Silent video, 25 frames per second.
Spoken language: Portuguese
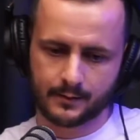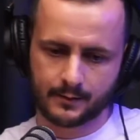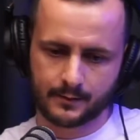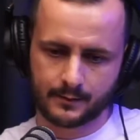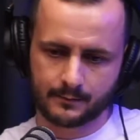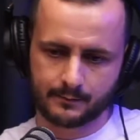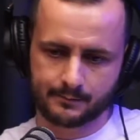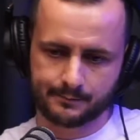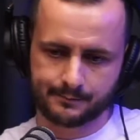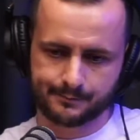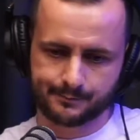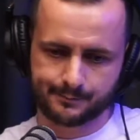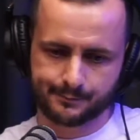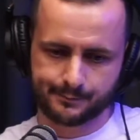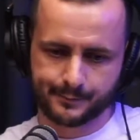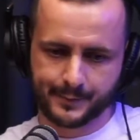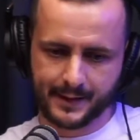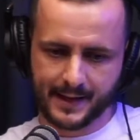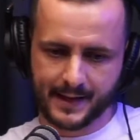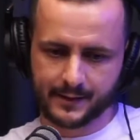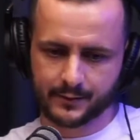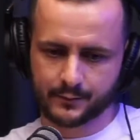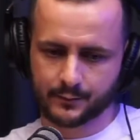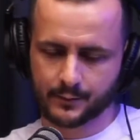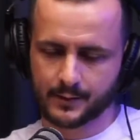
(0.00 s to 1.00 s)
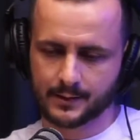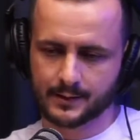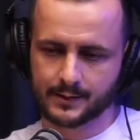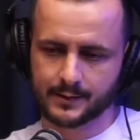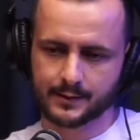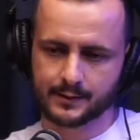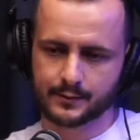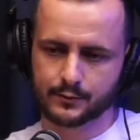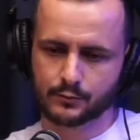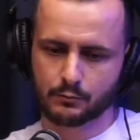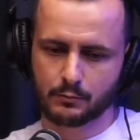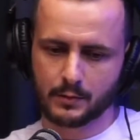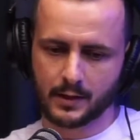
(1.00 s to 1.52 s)
uh, perto
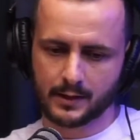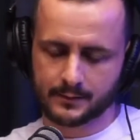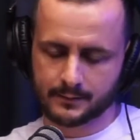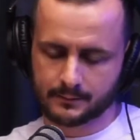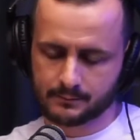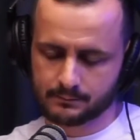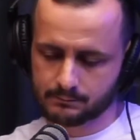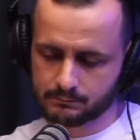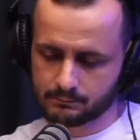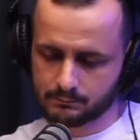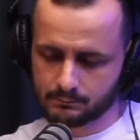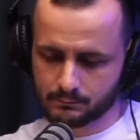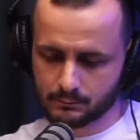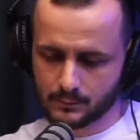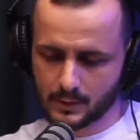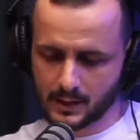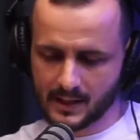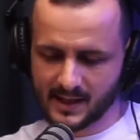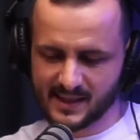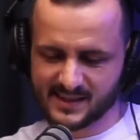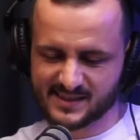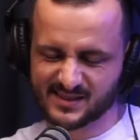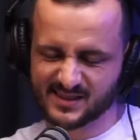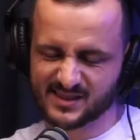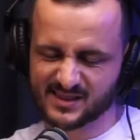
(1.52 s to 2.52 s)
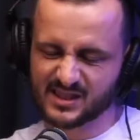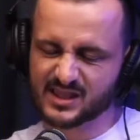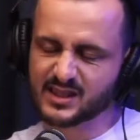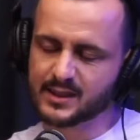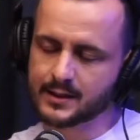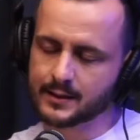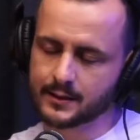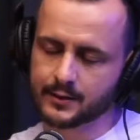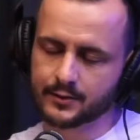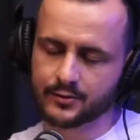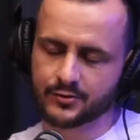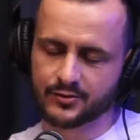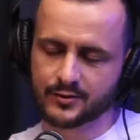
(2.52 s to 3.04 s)
ali, numa casinha
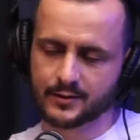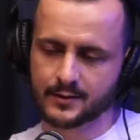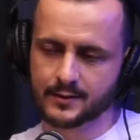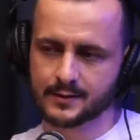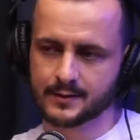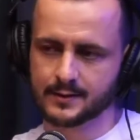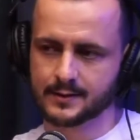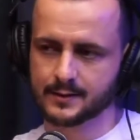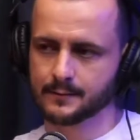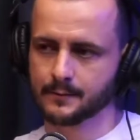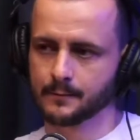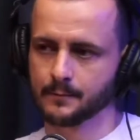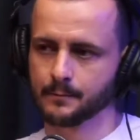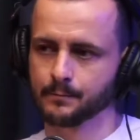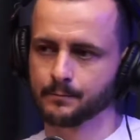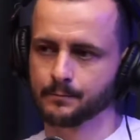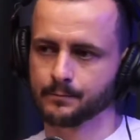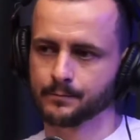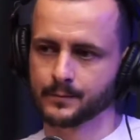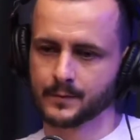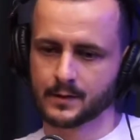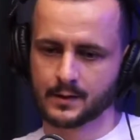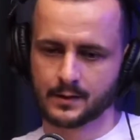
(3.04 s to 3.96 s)
que tinha ali. Uhum.